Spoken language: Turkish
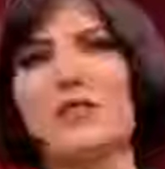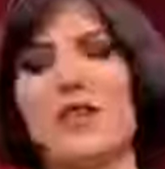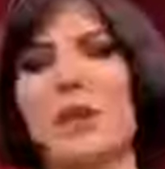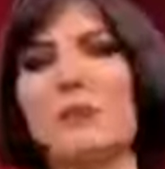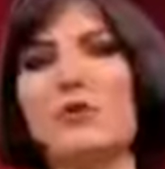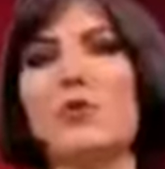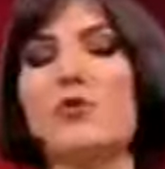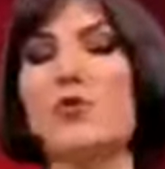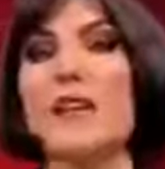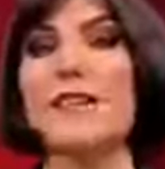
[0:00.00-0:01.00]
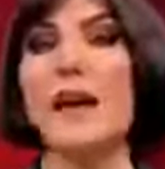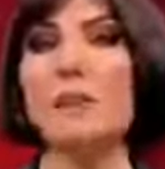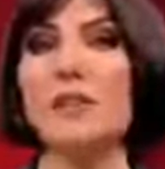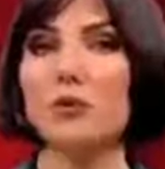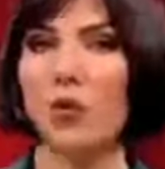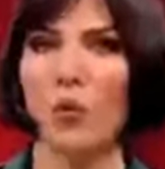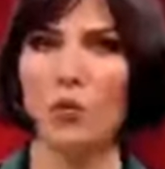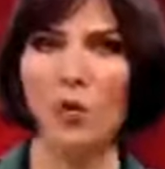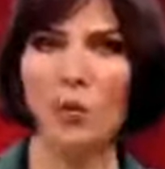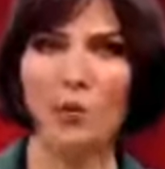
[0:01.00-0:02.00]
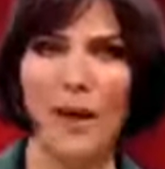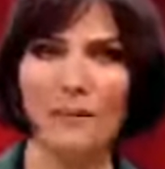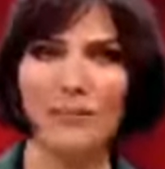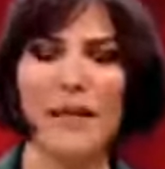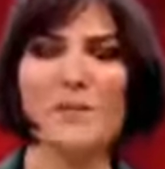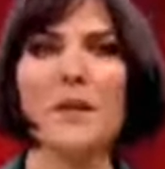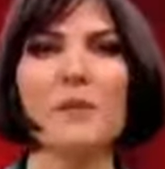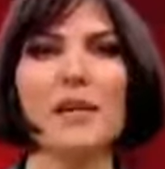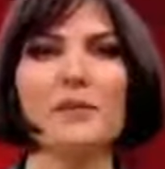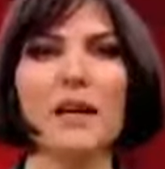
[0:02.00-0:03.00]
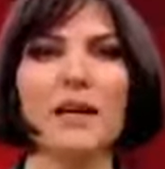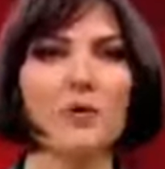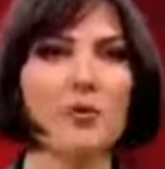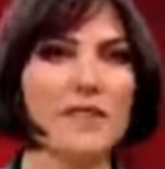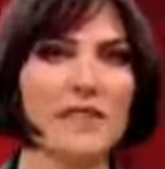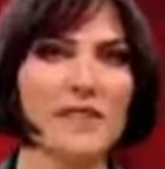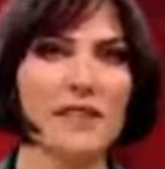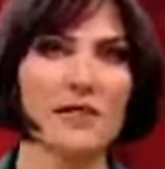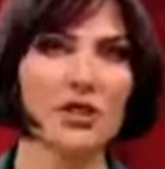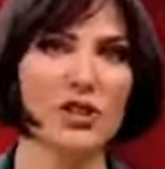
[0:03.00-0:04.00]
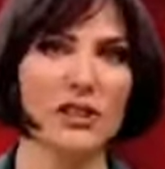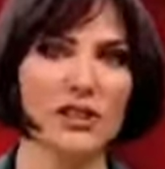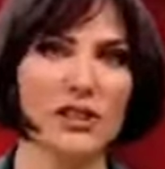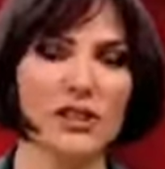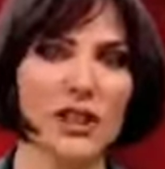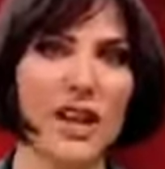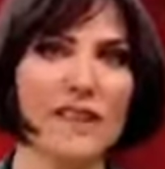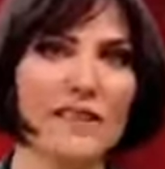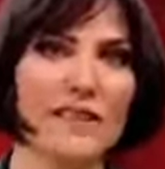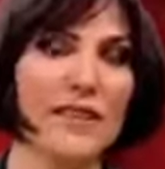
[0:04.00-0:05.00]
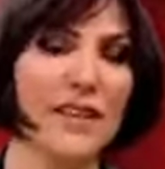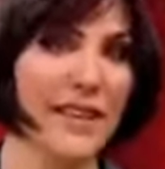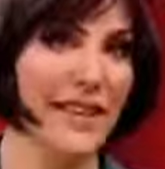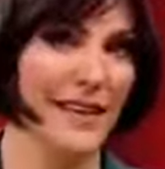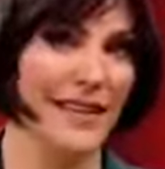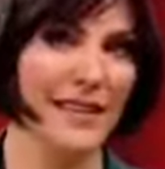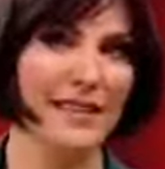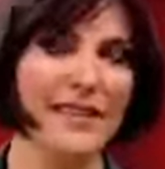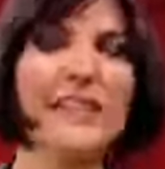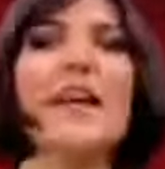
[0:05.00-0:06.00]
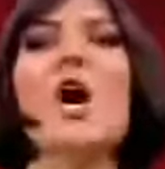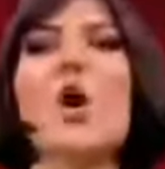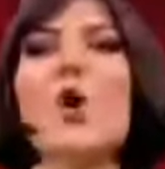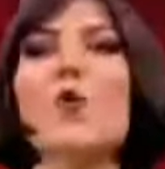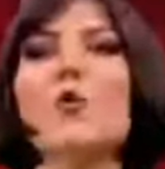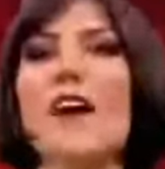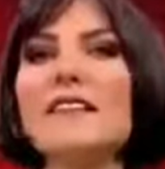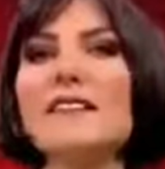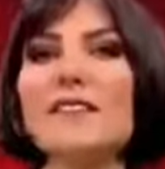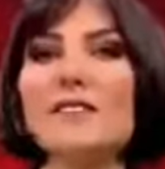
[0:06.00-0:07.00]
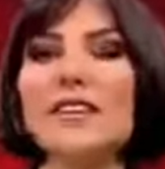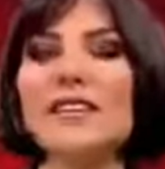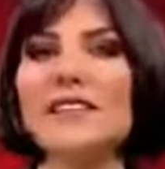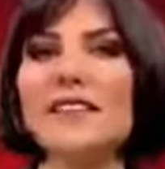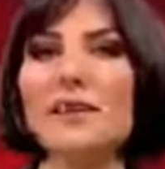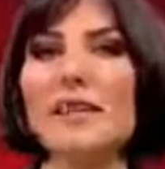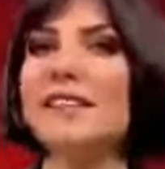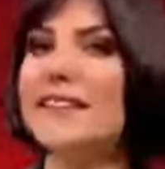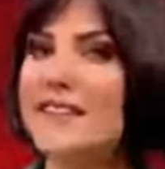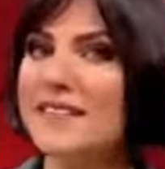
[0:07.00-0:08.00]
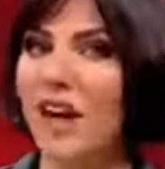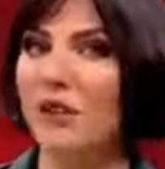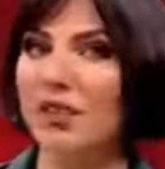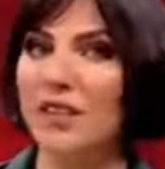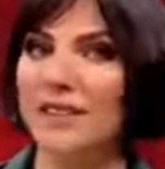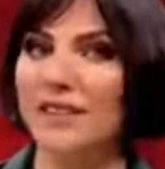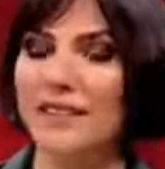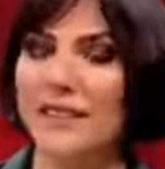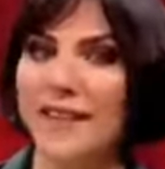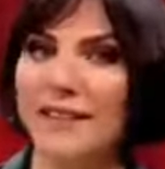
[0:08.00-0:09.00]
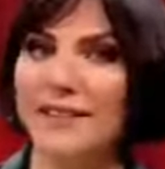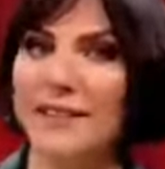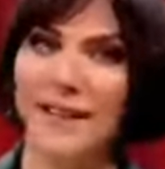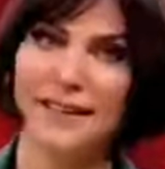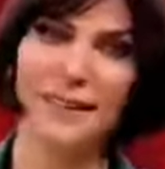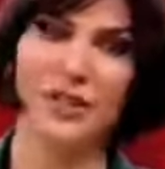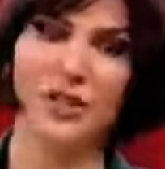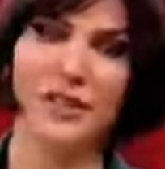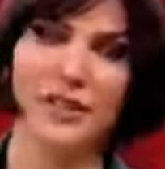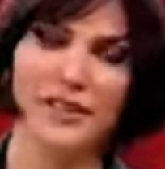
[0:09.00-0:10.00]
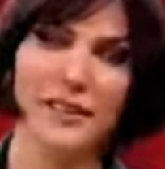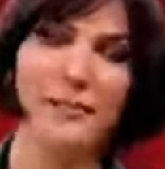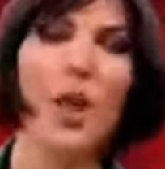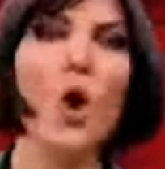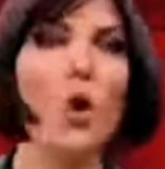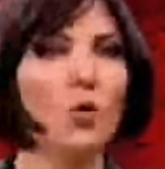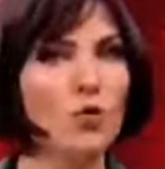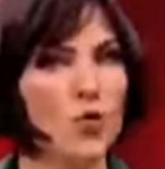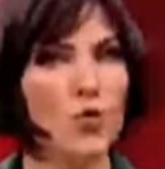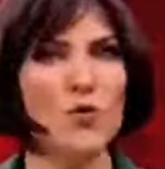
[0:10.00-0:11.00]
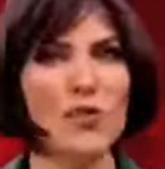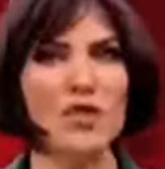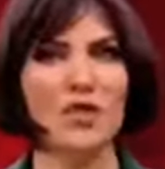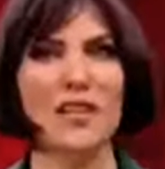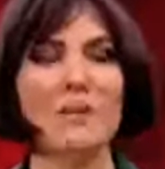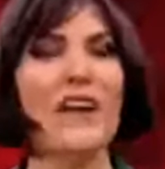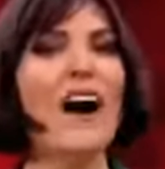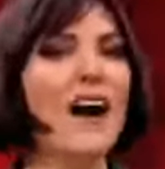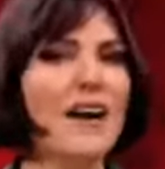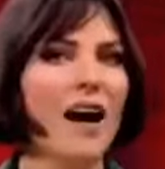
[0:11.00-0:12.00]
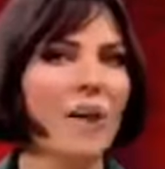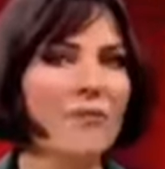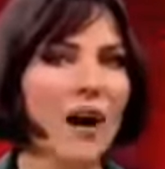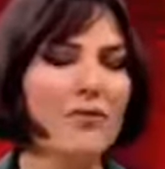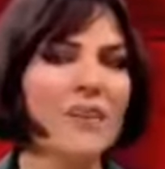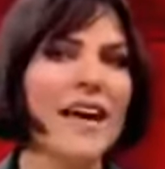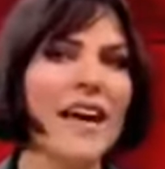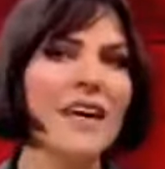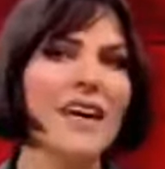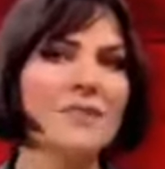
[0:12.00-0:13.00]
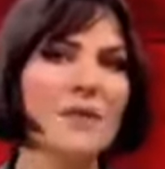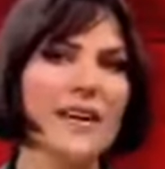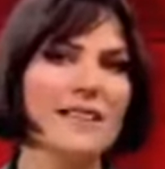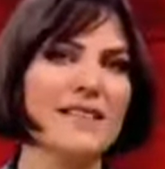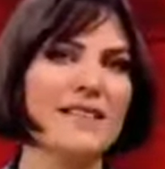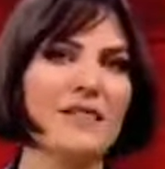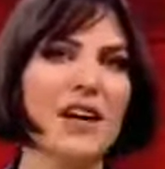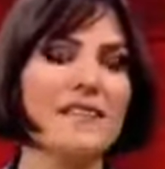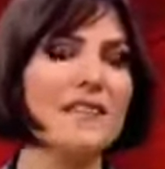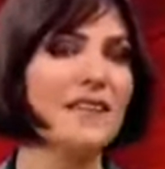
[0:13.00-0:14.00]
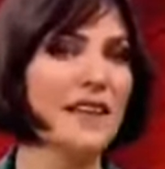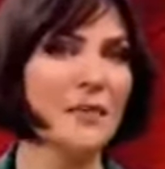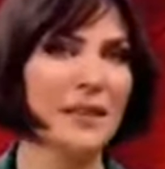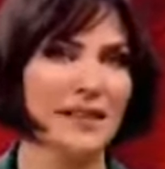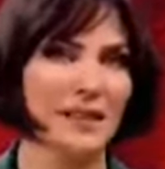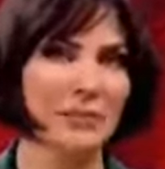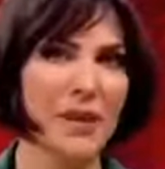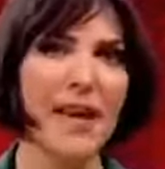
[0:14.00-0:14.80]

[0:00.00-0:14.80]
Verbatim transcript: 1981 doğumluyum ben. Benim zamanımda Anadolu Lisesi sınavı çalındığı için aynı sınava iki kez girdik. Üniversite sınavına girdiğim yıl yine sınav çalındı diye tarih değiştirildi. 39 yaşındayım ve hala haftada en az bir kez sınava hazırlanamadığım